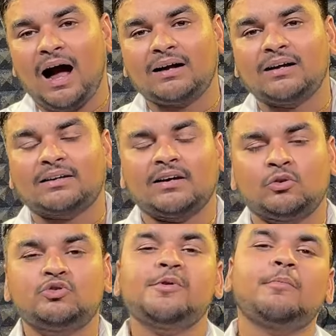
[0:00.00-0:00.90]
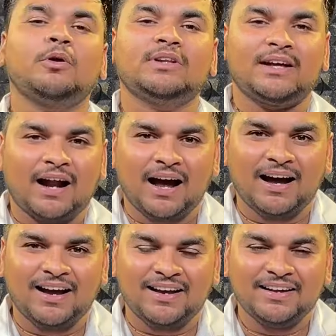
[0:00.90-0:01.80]
आकर के कुछ भी बोल दे रहा
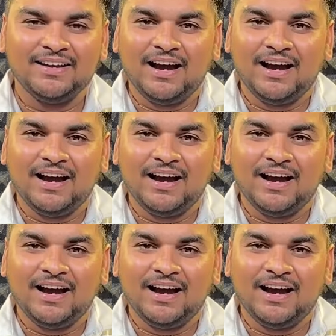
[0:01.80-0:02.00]
है